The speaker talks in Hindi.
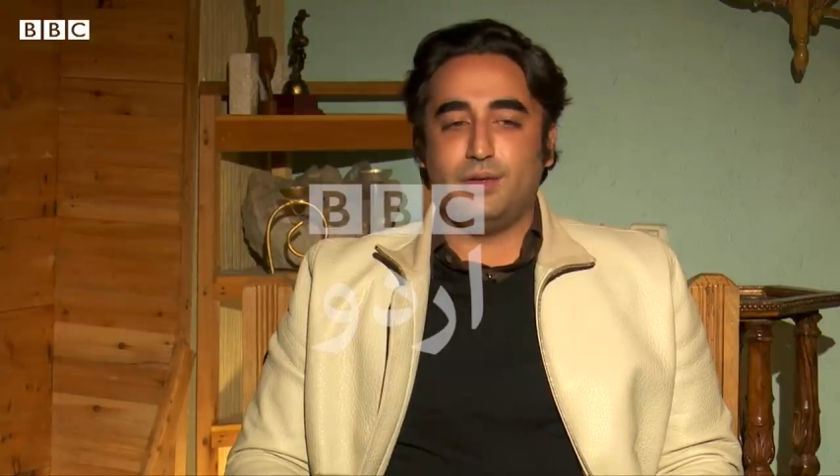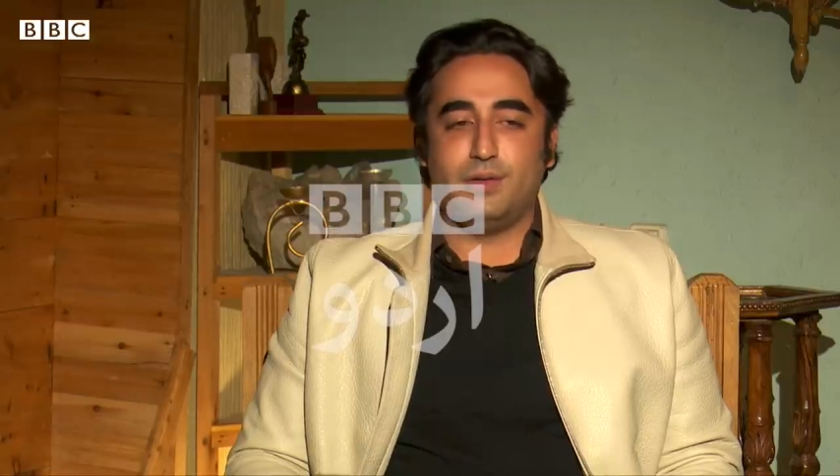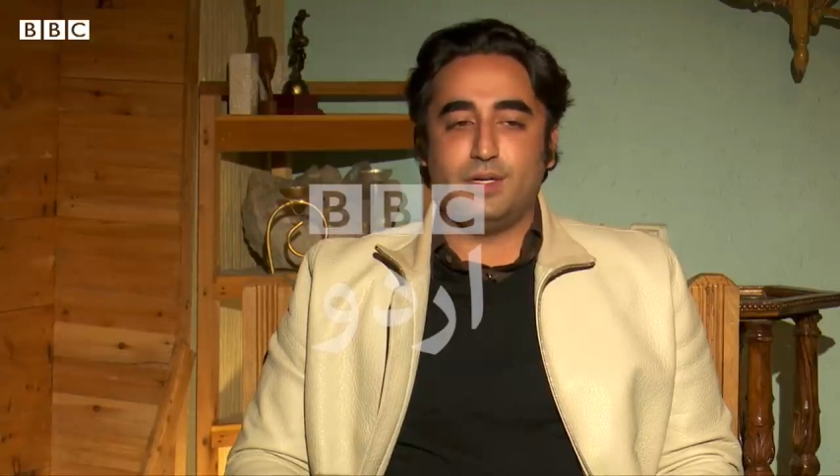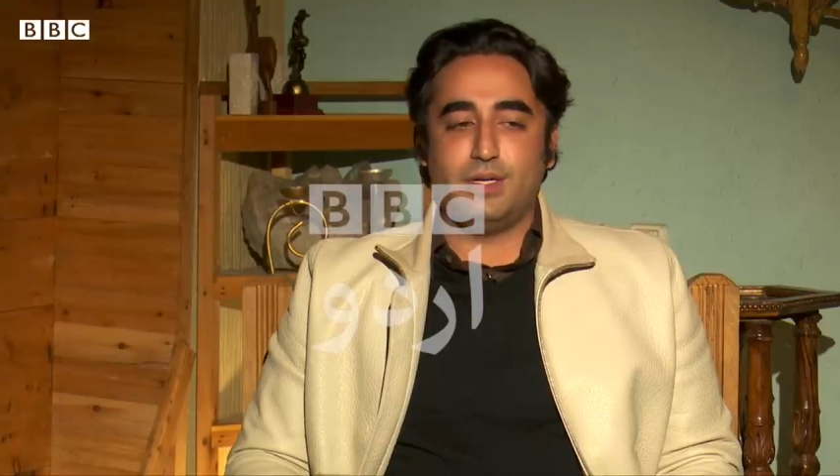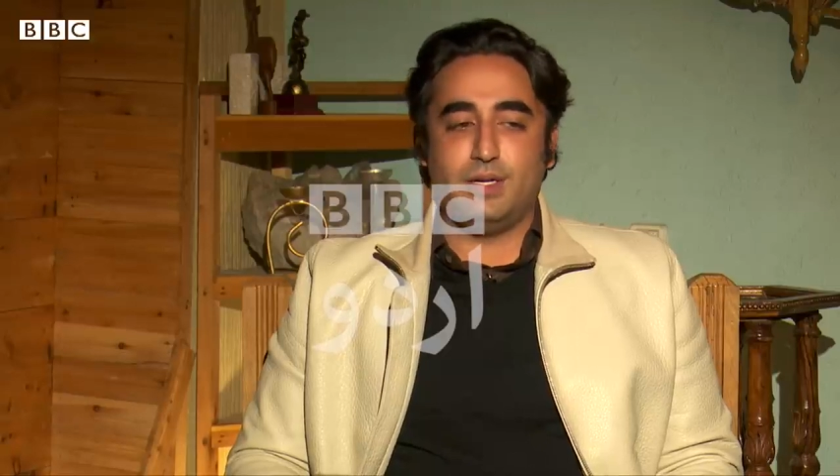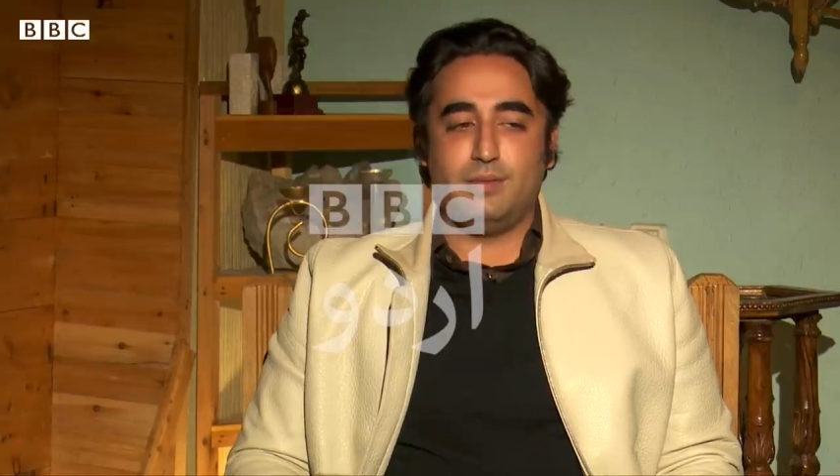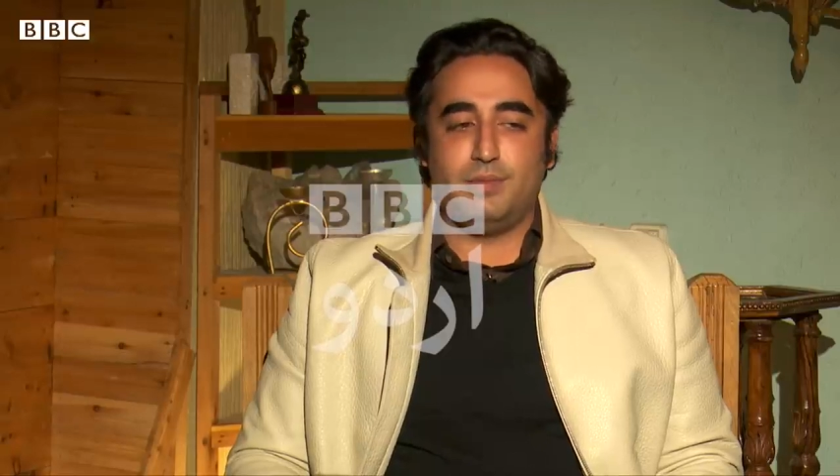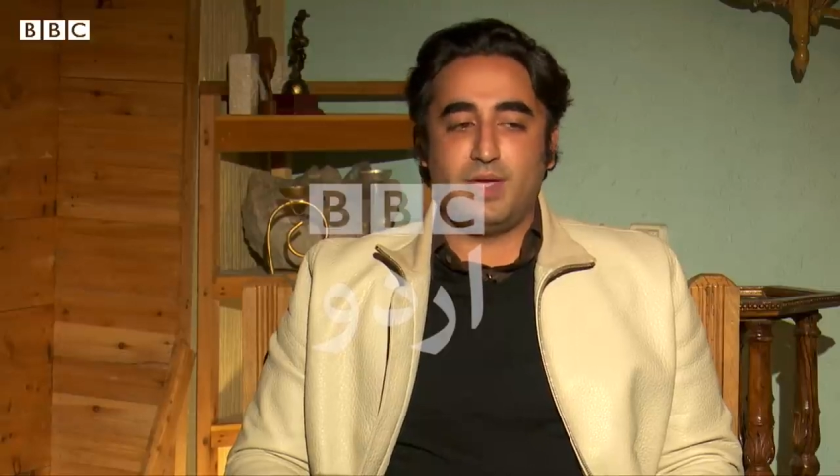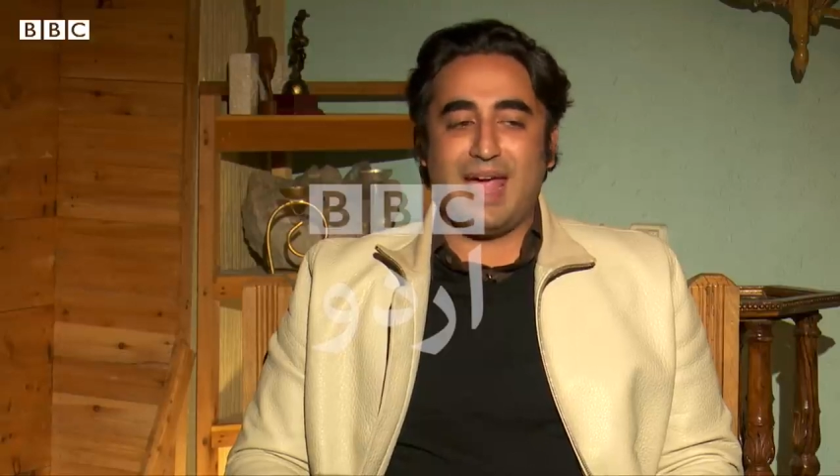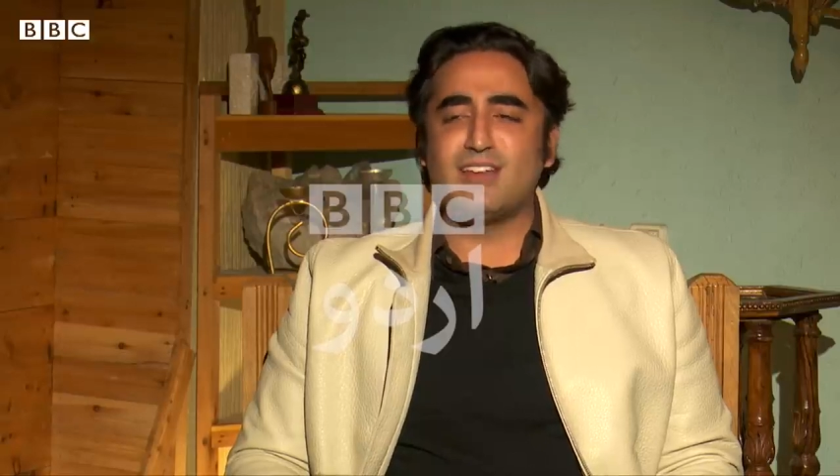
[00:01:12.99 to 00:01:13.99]
उनका
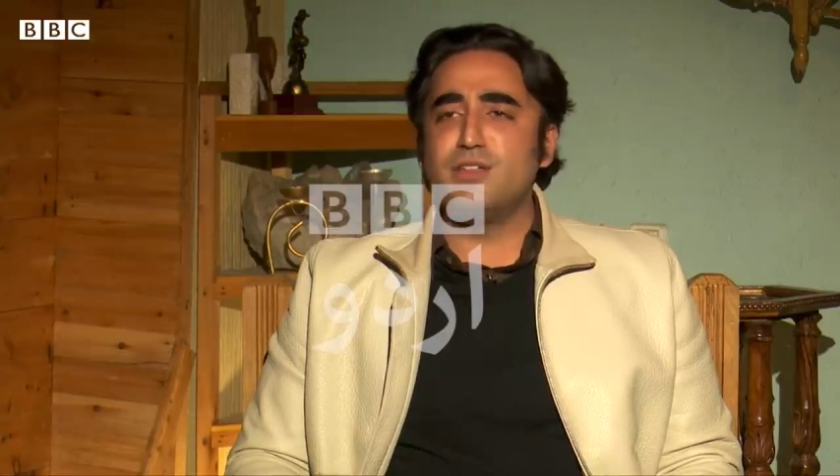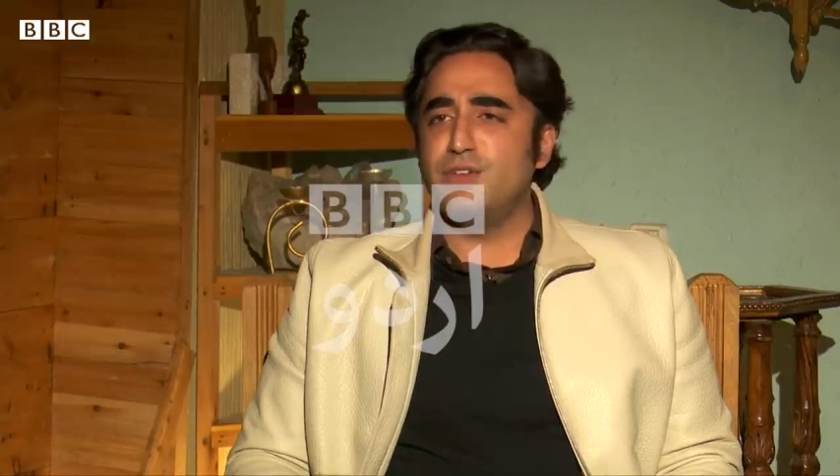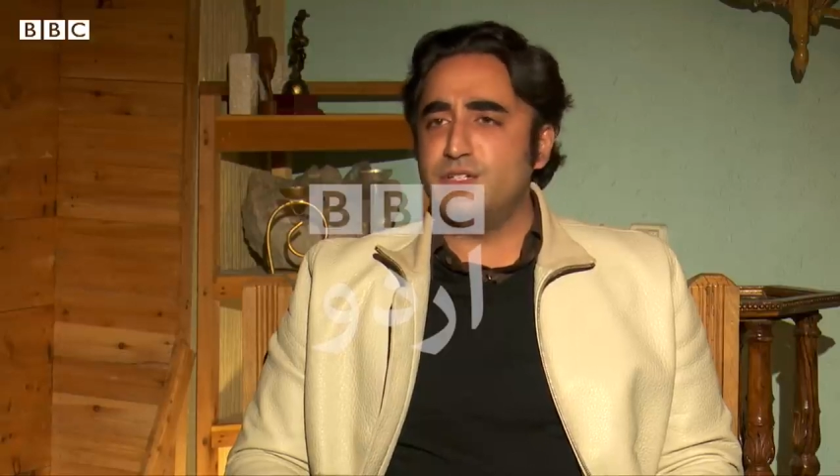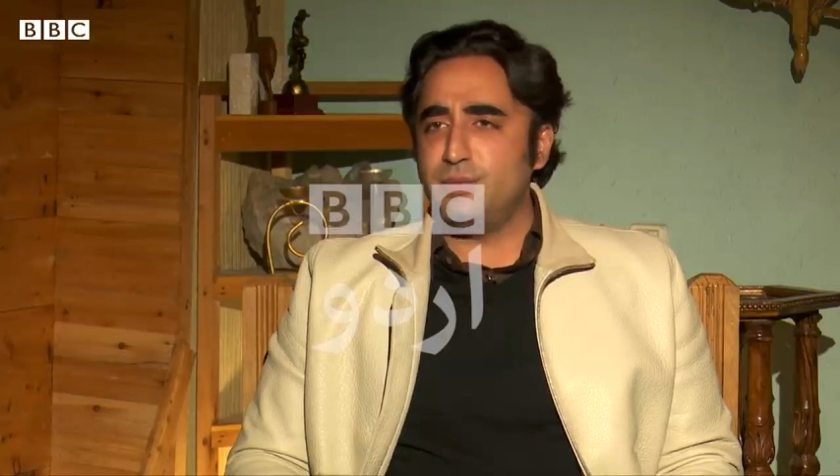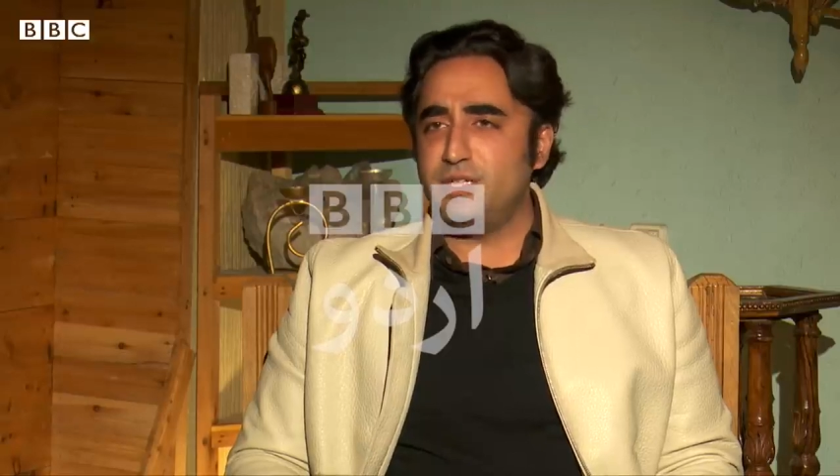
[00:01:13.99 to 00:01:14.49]
एक्टिविज़म